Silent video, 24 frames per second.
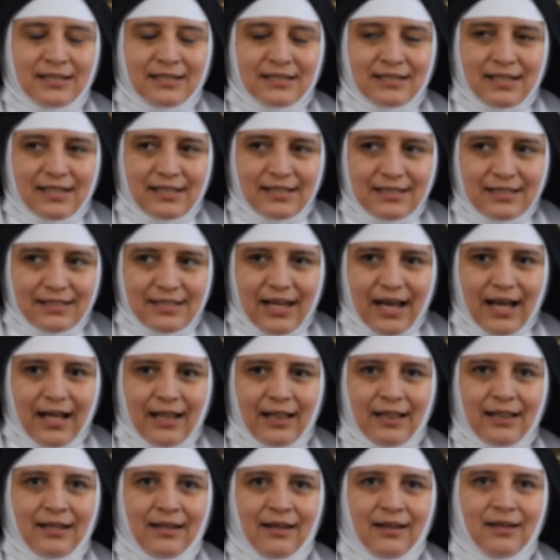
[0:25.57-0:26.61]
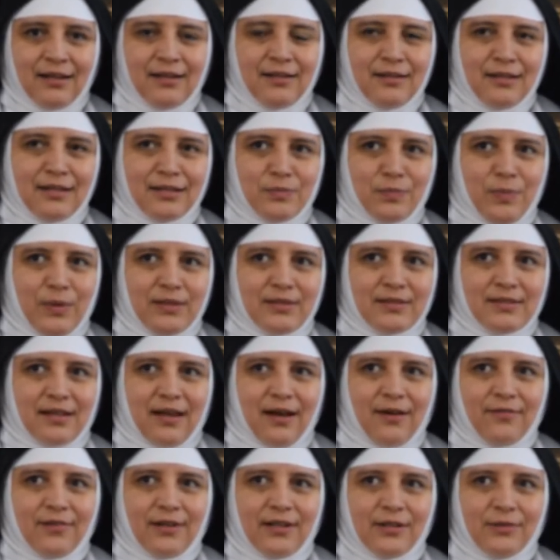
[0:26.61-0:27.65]
esencial e
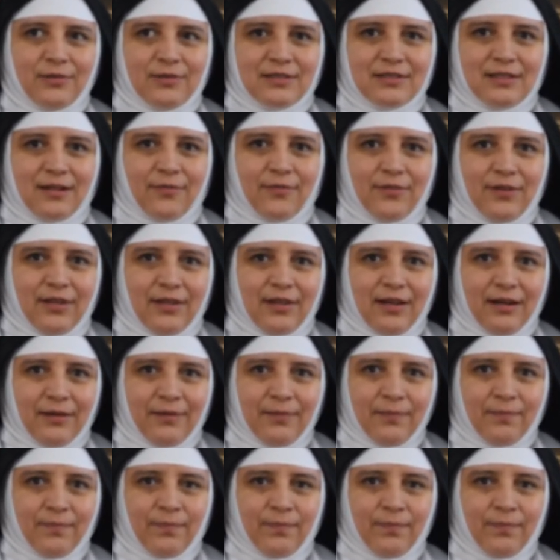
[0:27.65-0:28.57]
indispensable en nuestra vida.